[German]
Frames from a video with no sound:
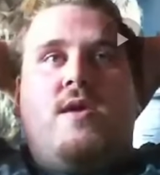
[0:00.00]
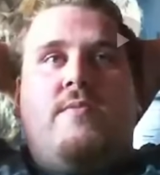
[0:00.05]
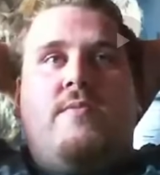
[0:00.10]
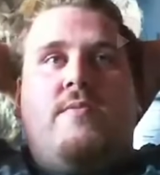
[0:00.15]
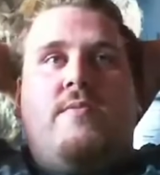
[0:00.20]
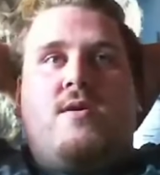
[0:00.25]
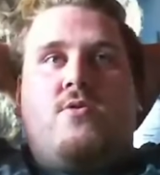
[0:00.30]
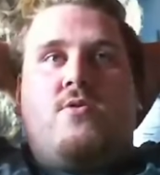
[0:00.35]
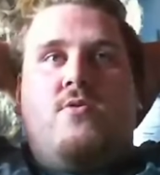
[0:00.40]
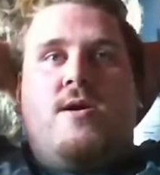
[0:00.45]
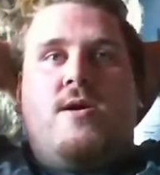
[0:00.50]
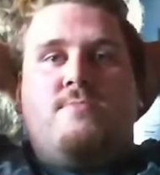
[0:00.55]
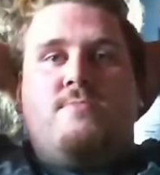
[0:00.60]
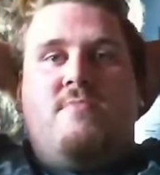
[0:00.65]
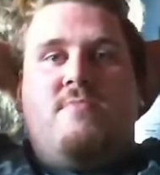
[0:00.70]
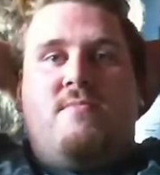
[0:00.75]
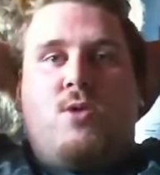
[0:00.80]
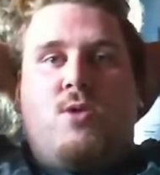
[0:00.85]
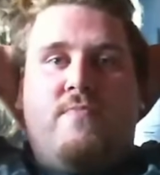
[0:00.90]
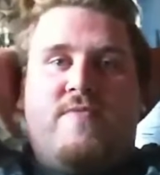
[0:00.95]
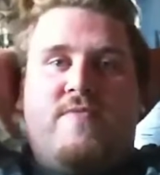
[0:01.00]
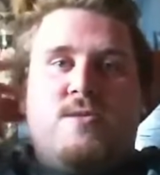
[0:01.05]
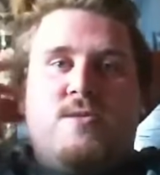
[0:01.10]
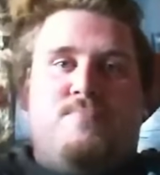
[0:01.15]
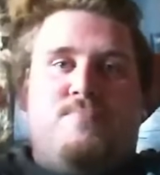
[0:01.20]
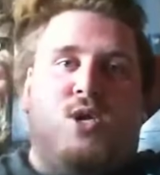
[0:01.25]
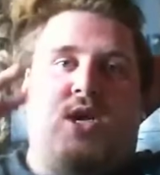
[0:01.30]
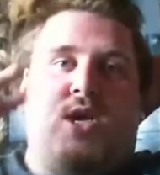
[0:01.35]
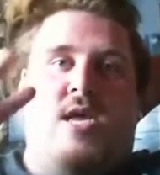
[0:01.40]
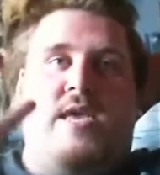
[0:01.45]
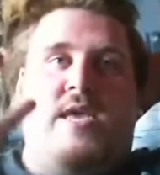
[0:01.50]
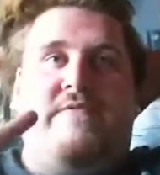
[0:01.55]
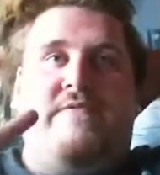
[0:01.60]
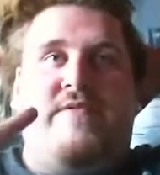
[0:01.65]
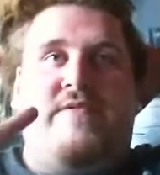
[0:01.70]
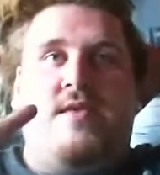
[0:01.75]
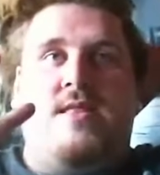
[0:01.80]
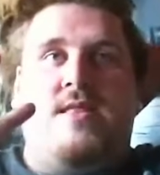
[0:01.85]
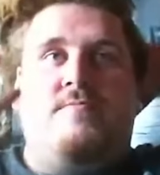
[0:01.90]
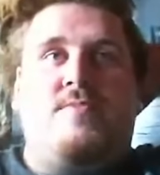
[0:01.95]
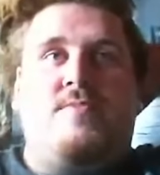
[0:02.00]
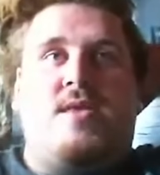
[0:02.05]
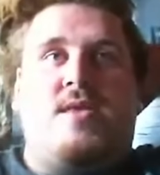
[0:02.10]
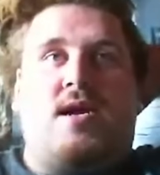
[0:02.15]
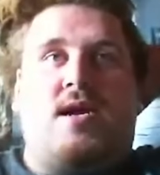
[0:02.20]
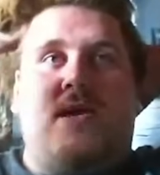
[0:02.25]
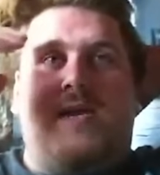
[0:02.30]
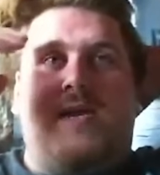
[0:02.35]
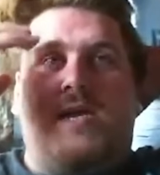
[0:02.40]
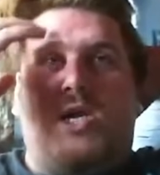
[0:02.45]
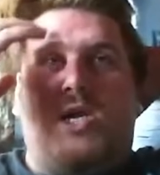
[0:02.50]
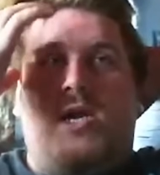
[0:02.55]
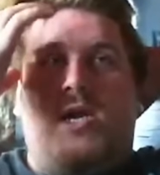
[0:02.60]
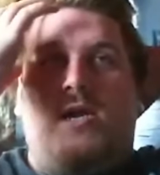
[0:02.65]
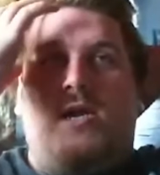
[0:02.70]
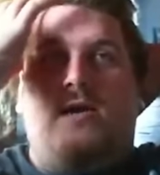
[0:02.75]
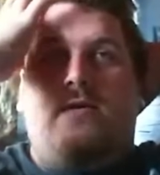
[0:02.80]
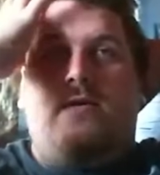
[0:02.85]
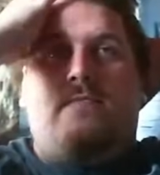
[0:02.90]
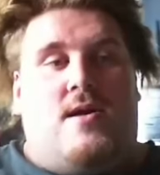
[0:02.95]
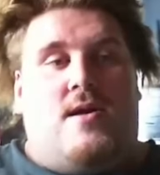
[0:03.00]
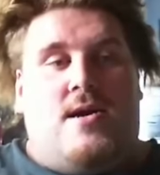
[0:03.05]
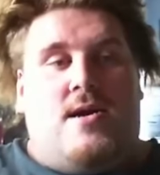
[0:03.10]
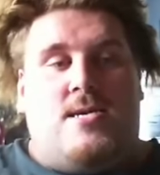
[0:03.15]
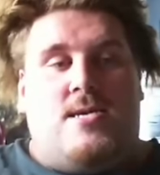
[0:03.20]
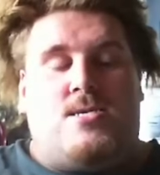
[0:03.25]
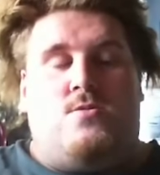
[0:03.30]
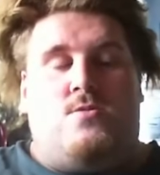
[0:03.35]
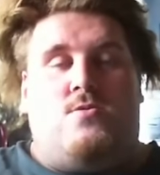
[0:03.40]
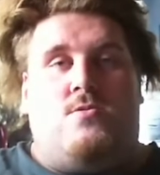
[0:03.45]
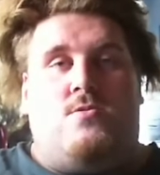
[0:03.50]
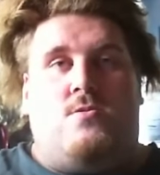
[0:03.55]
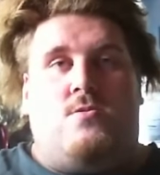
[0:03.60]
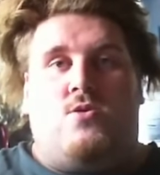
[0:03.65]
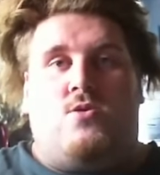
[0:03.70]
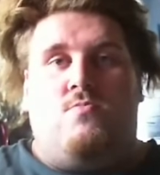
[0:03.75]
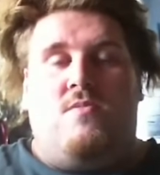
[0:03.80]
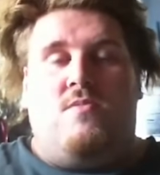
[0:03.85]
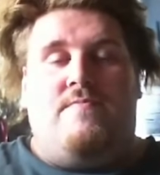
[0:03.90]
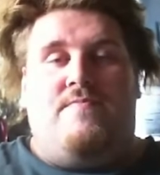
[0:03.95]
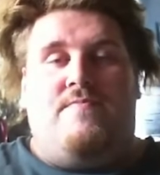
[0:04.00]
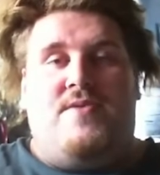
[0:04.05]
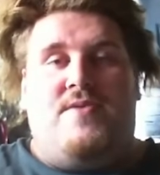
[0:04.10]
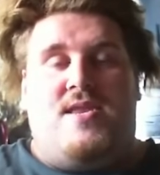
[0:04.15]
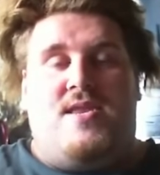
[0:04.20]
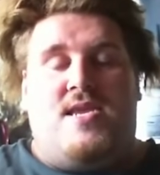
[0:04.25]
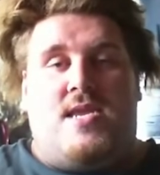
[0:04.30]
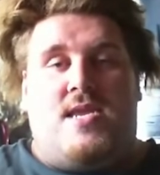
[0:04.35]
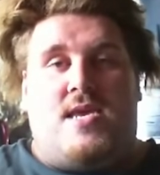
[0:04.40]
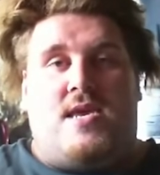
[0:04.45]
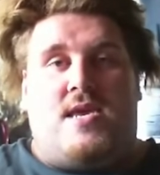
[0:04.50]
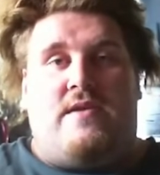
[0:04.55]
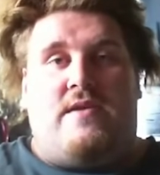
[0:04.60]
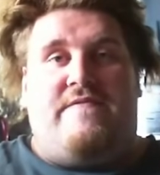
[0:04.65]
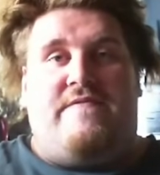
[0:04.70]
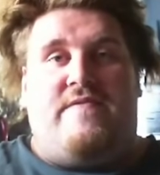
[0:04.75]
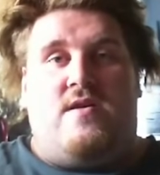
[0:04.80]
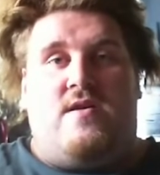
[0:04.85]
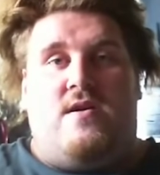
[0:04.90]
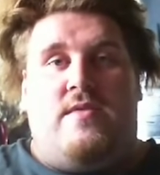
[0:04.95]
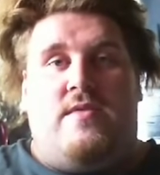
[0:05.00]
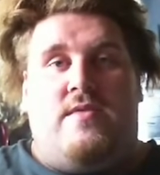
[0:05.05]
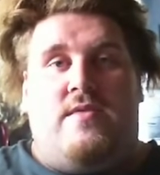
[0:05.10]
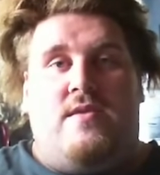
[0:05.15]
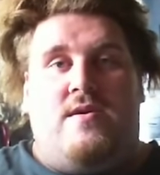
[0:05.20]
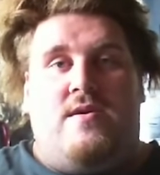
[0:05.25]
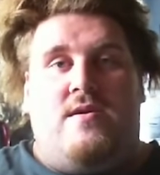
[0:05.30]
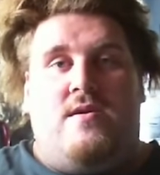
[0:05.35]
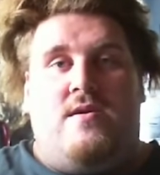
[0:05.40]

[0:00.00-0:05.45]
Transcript: jemand Neues in meinem Shop was bestellt, vielen lieben Dank an der Stelle. Also tu mir bitte den Gefallen